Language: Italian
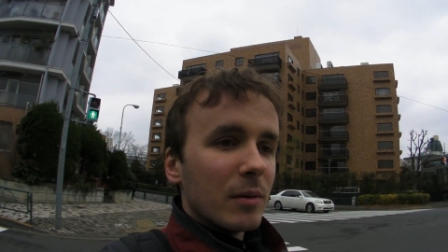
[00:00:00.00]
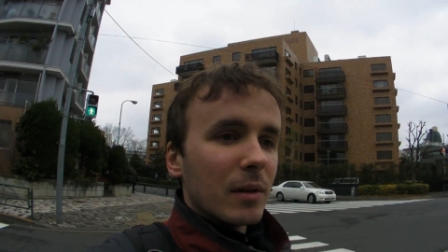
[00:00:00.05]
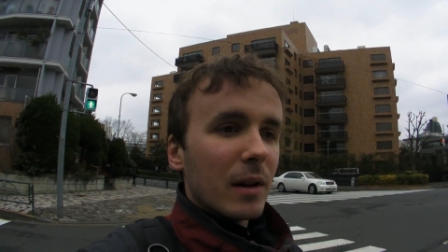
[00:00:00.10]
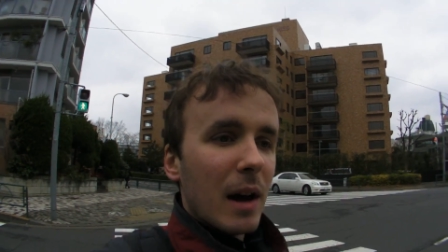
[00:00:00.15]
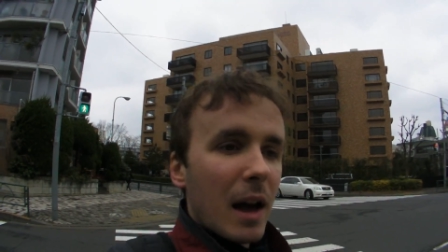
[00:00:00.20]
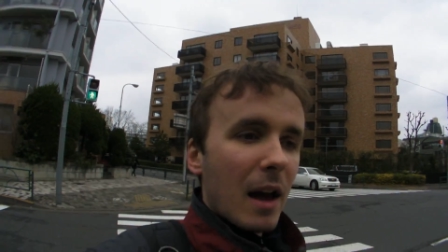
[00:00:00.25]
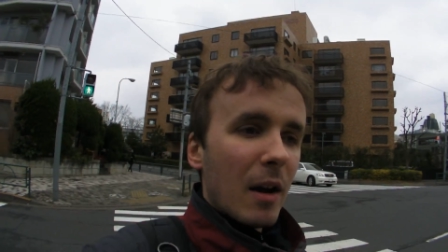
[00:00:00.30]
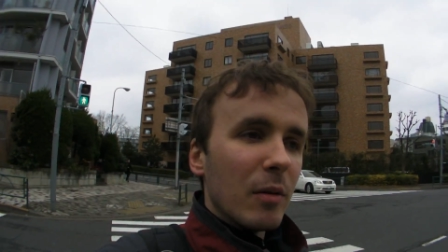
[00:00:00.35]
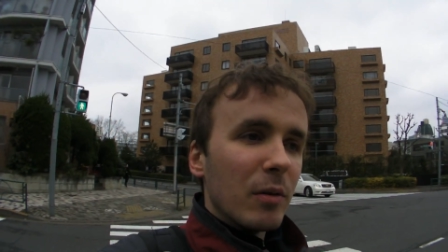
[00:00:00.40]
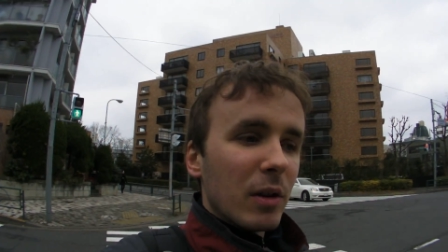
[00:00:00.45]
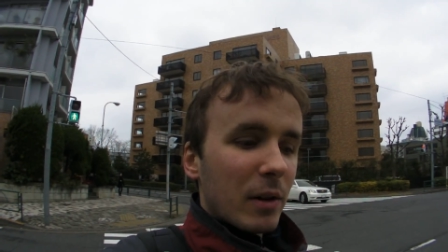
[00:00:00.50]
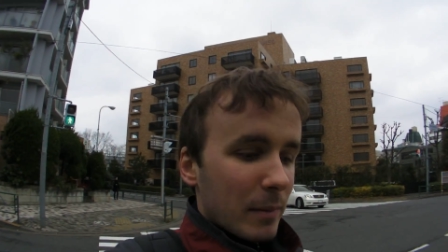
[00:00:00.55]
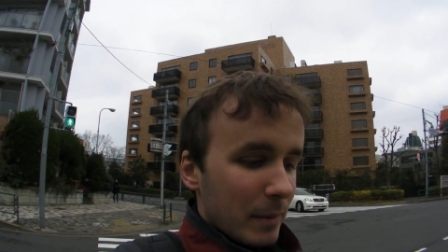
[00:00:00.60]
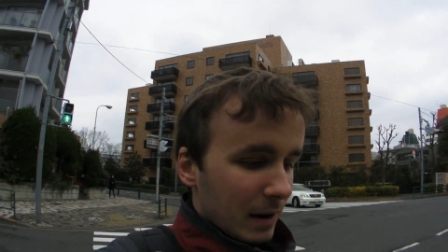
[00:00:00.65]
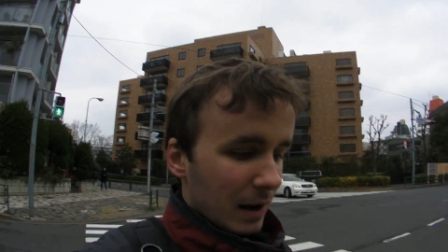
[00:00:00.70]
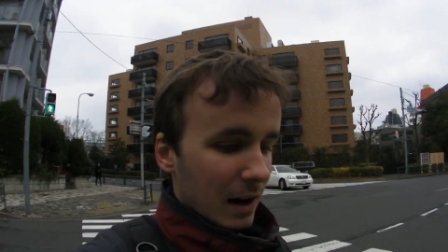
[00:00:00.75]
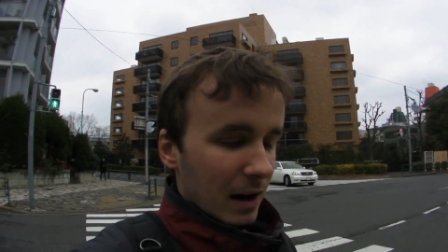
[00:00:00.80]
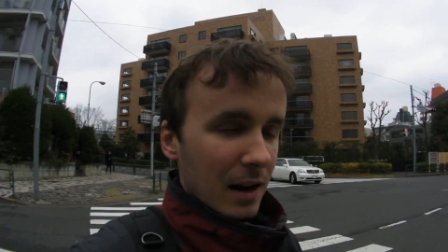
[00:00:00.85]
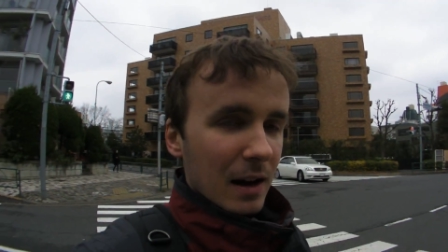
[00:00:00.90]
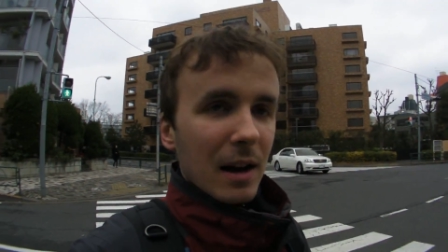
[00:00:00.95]
è uno che mi
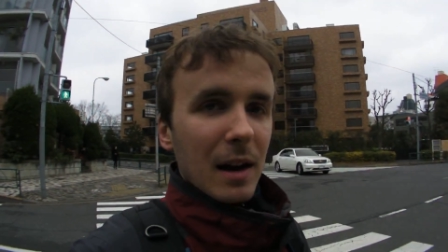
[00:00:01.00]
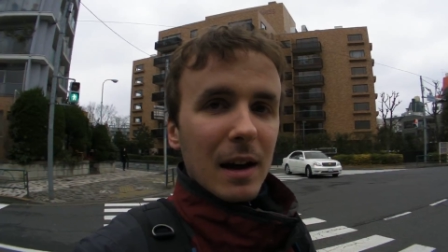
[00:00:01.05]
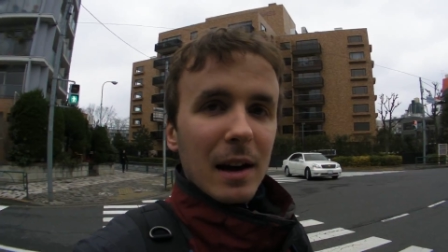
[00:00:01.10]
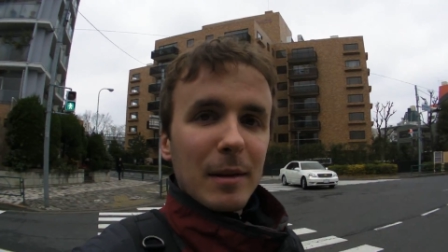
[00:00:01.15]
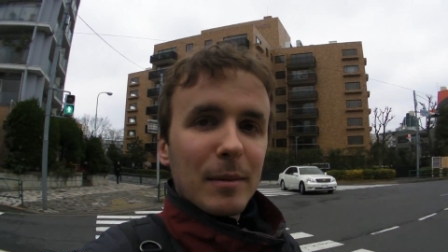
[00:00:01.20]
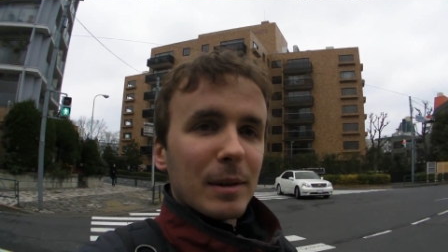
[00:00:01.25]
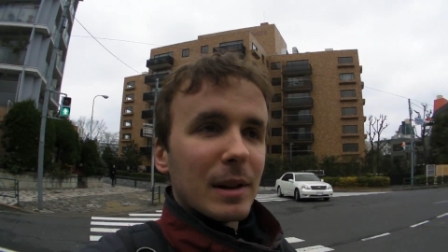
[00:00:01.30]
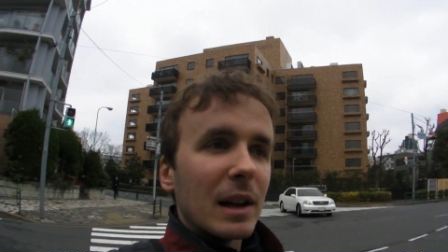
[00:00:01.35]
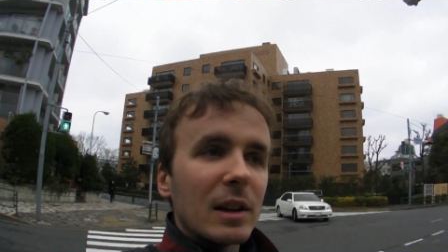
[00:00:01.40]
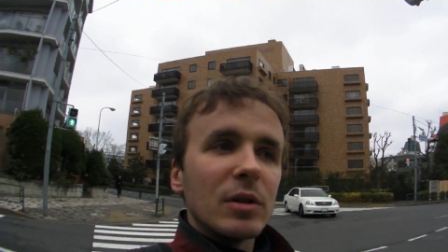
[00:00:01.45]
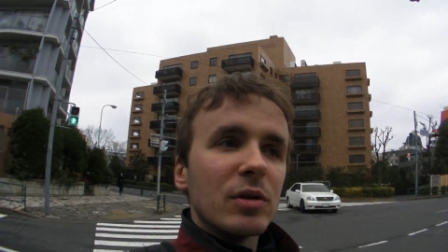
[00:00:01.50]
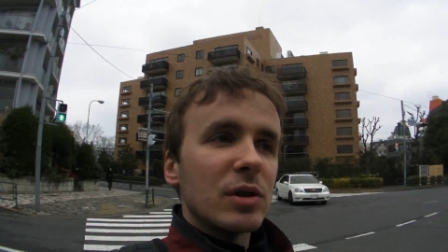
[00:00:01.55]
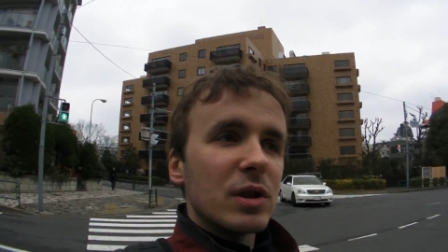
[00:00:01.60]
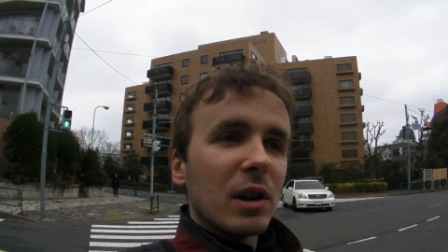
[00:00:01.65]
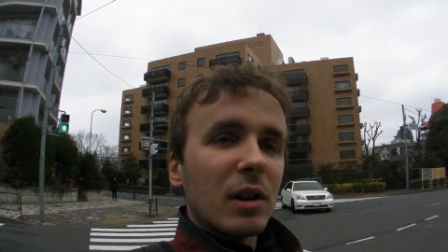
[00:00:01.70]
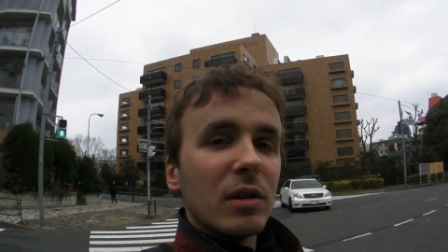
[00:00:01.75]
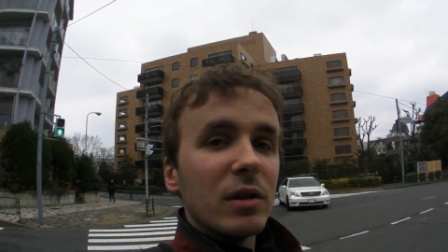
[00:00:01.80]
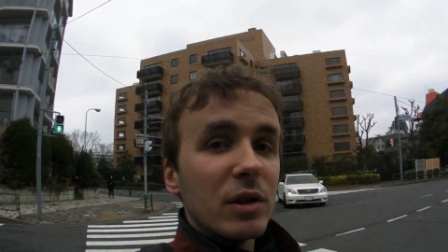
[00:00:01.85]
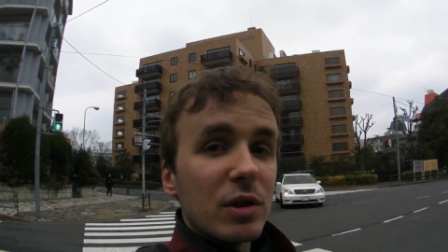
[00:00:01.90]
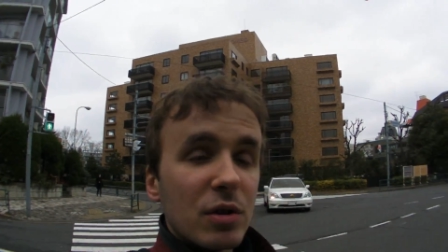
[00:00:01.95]
ha, mi ha dato un sacco di